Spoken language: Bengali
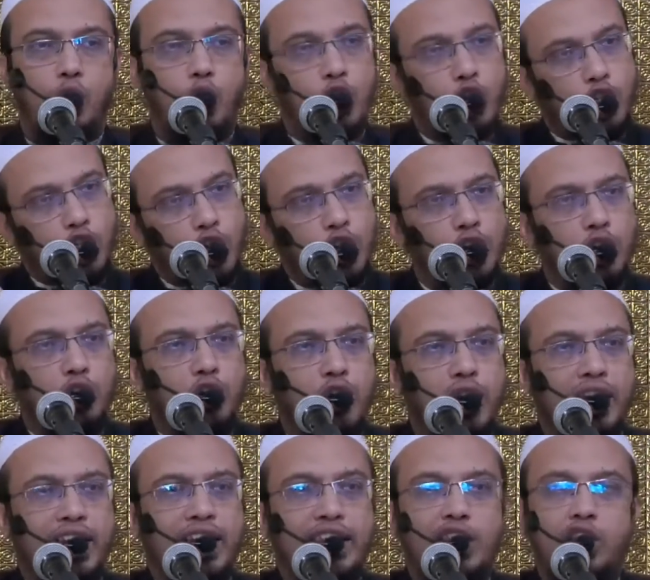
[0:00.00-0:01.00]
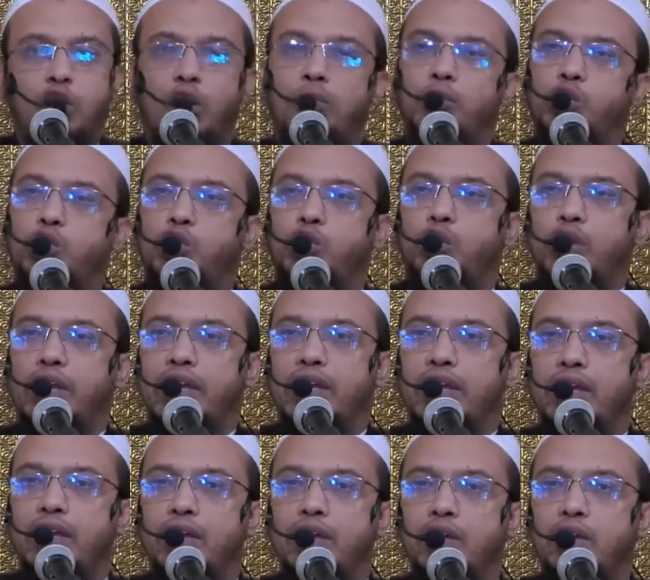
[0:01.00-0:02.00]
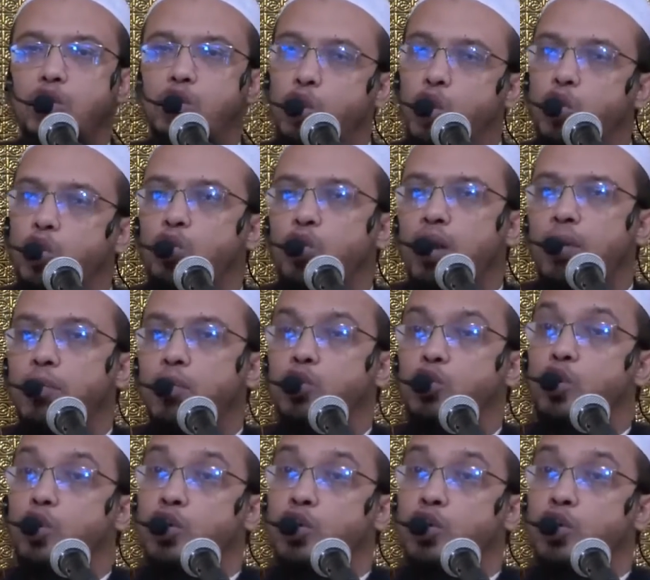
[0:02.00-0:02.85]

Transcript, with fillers: অনুসরণ করার ক্ষেত্রে অবশ্যই সত্য এবং